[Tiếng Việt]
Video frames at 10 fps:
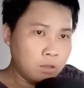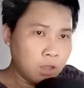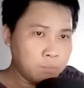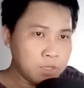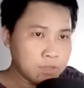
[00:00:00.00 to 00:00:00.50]

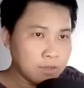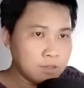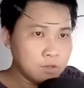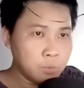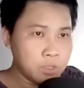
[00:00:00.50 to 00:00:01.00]
Hắn biết Tả
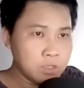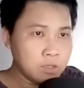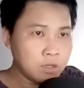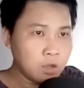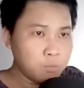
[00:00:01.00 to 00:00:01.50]
Kinh Huy
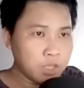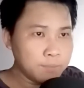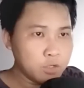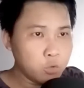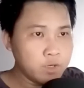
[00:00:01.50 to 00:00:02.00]
không dễ
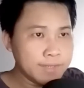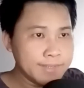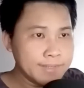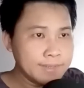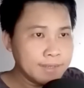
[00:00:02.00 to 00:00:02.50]
bị đuổi
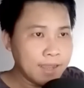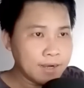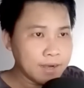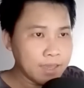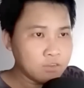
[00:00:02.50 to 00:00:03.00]
đi,
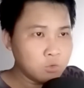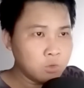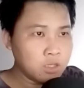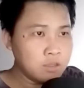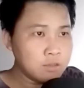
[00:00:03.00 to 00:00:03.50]
đè
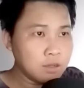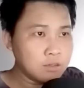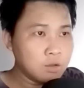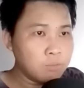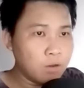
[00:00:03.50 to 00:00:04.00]
xuống cái tức
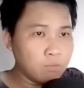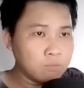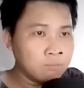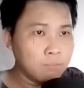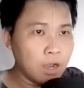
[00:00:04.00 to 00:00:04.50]
giận trong lòng
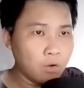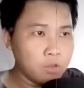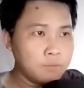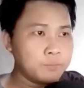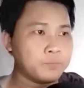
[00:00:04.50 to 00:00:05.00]
mà
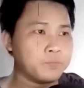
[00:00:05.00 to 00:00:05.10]
hỏi.